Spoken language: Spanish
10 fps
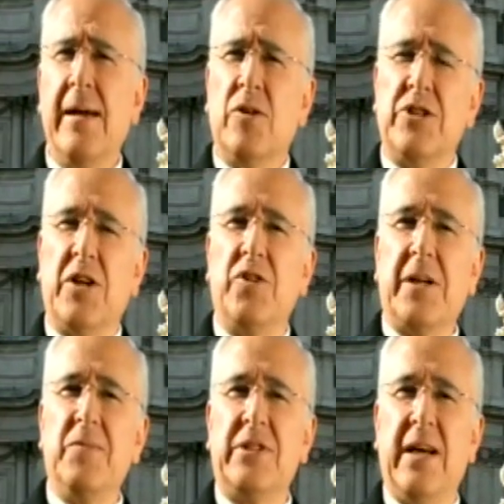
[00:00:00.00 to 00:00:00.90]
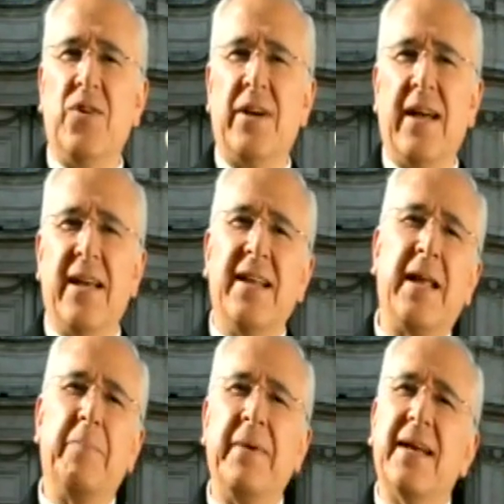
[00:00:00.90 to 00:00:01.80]
Nos encontramos ahora en
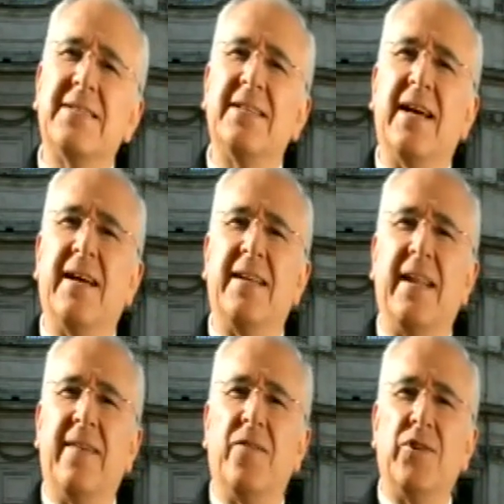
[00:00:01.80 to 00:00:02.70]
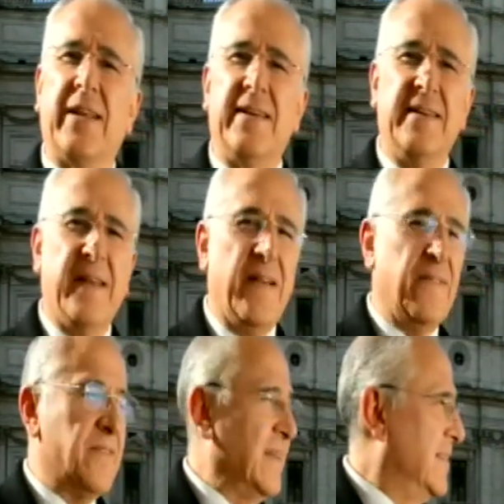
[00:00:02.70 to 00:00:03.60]
la Piazza Navona,
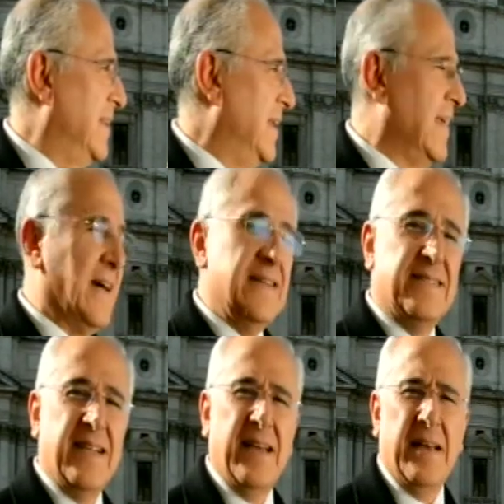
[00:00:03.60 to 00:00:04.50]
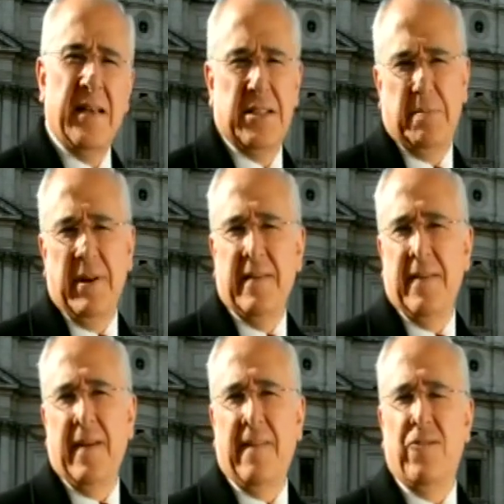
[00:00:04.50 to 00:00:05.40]
frente a esta
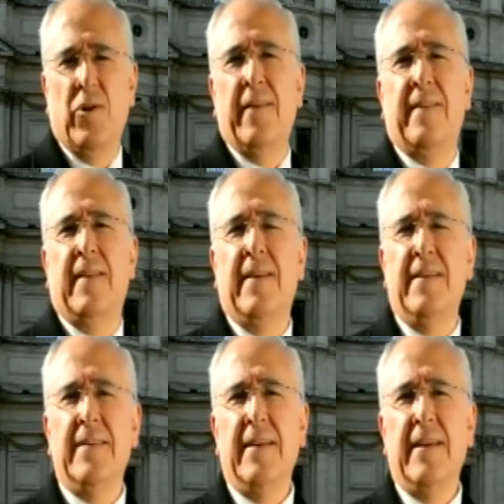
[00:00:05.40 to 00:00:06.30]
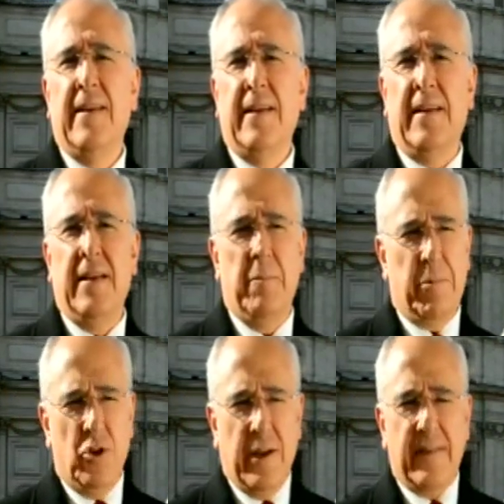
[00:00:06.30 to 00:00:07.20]
espléndida fuente eh,
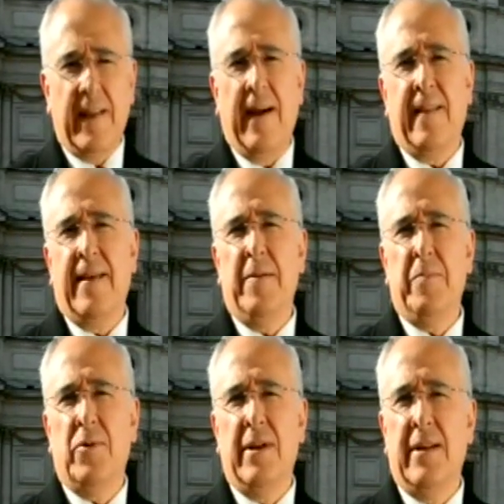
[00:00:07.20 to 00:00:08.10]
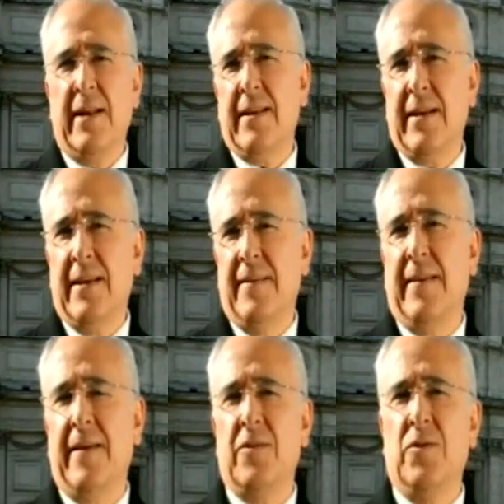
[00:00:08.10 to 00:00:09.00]
proyectada por el gran
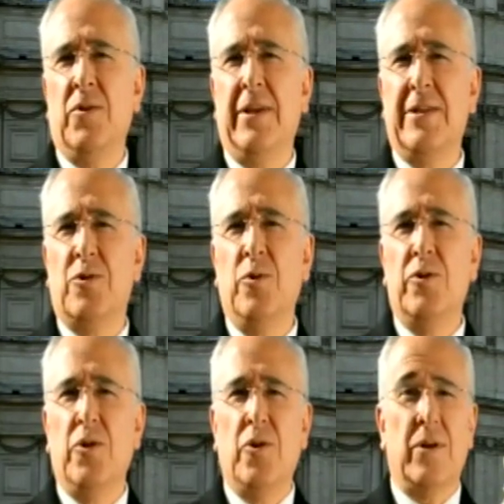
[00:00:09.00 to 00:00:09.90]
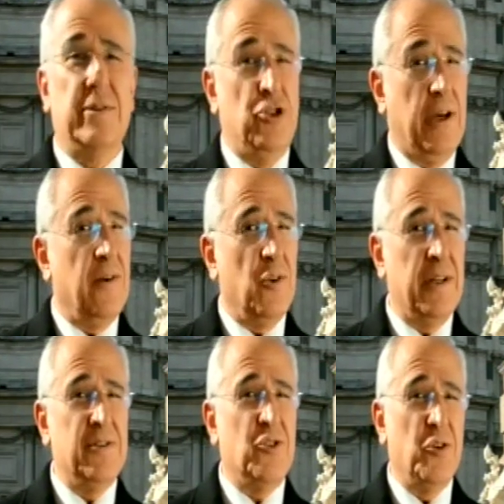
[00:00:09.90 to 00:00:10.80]
arquitecto y escultor Gian
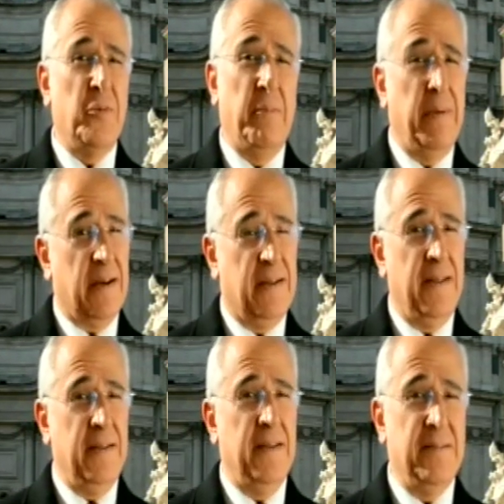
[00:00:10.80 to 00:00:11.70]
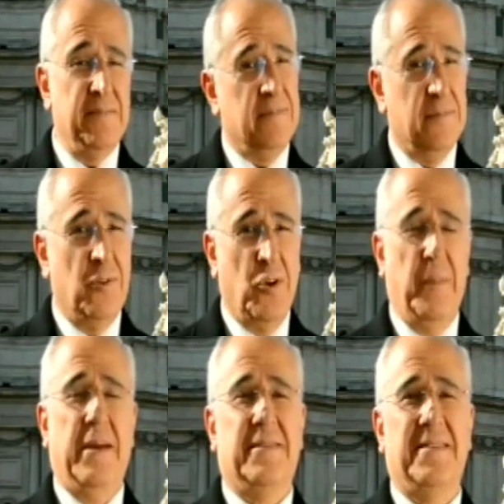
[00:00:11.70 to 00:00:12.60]
Lorenzo Bernini, no
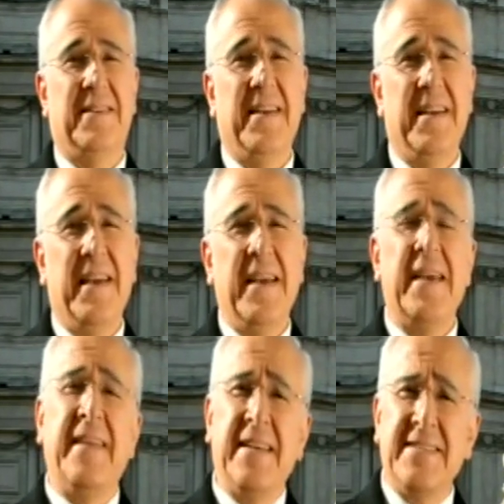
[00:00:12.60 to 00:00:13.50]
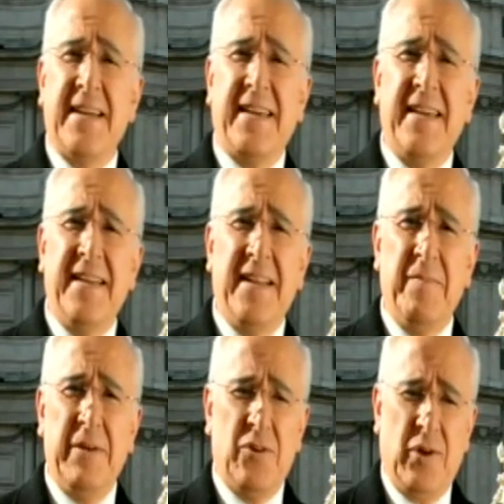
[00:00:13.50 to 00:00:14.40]
más. Y desde aquí le
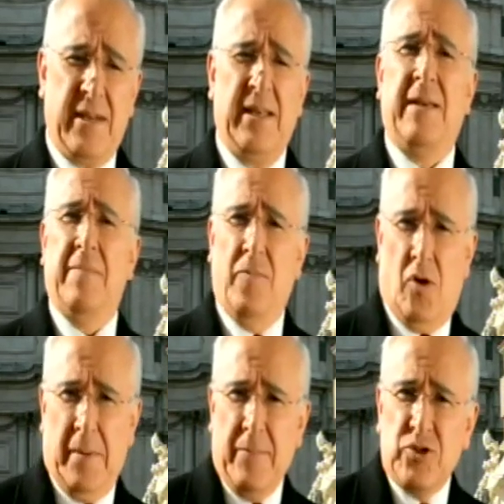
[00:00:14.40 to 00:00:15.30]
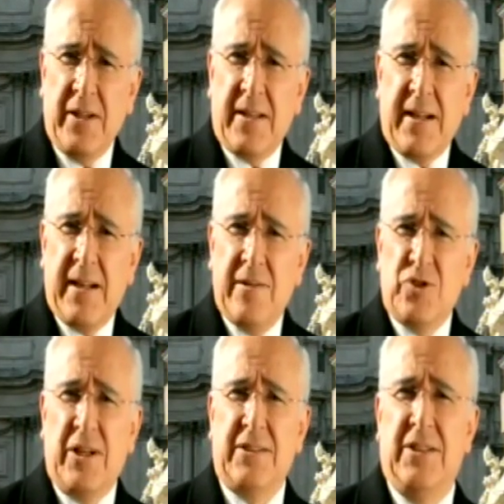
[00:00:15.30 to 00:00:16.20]
invito a que volvamos a entrar a
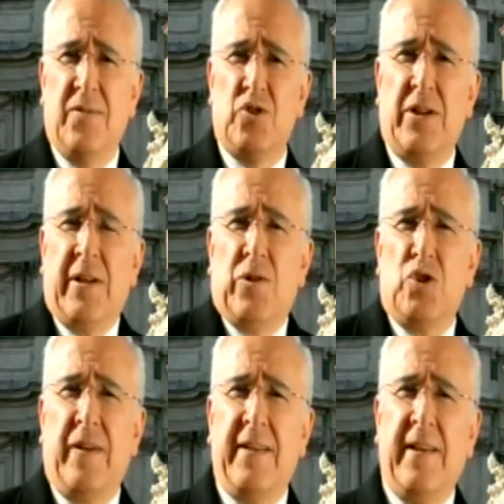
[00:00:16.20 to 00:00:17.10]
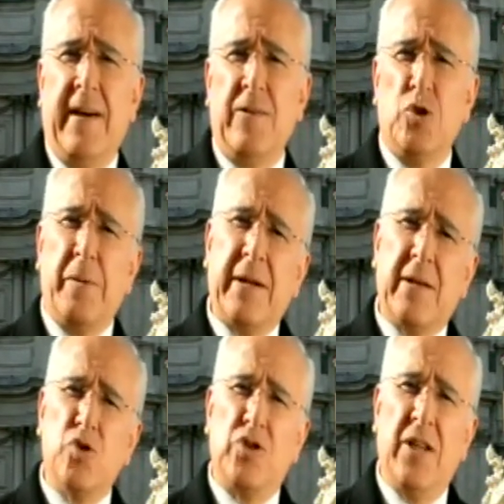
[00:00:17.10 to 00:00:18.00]
los archivos secretos vaticanos para
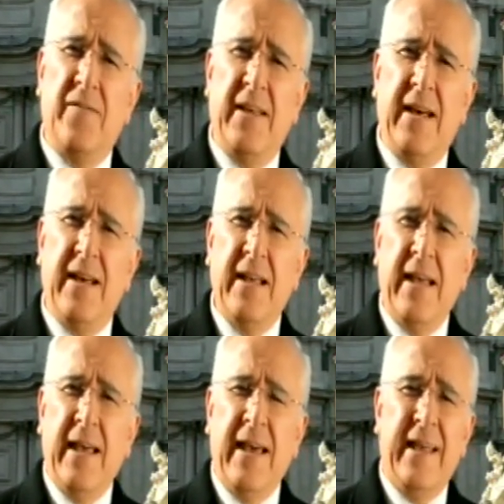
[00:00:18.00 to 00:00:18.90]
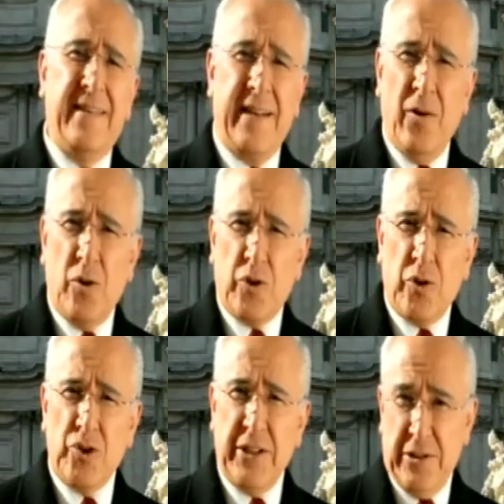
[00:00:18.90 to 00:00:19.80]
que usted vea, entre
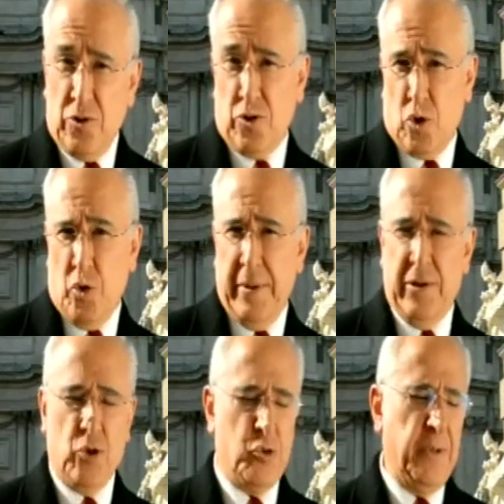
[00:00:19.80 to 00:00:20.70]
otros, estos documentos.